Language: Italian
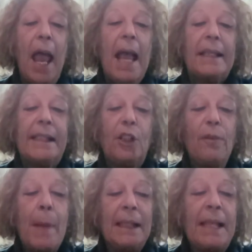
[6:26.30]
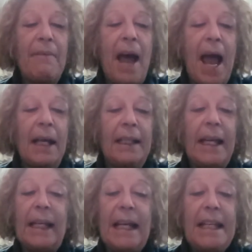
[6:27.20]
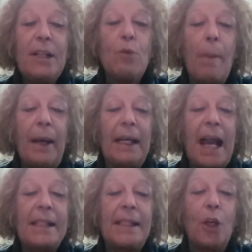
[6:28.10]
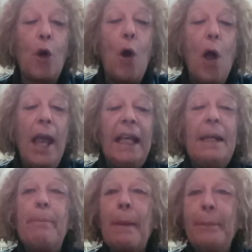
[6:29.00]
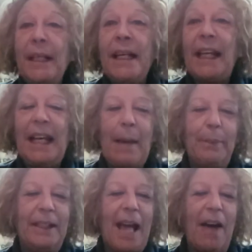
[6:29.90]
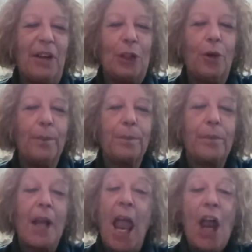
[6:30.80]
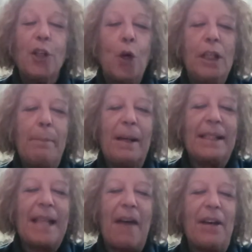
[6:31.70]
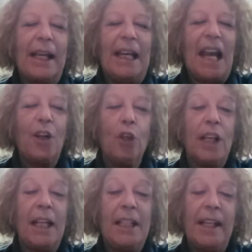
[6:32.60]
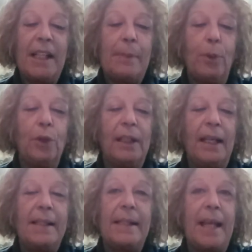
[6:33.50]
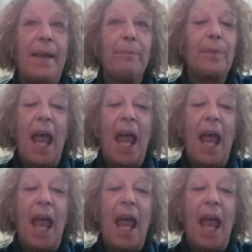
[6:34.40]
Si domandava anche che lingua parlassero i bambini che le abitavano. Non gli bastava che la nonna gli rispondesse.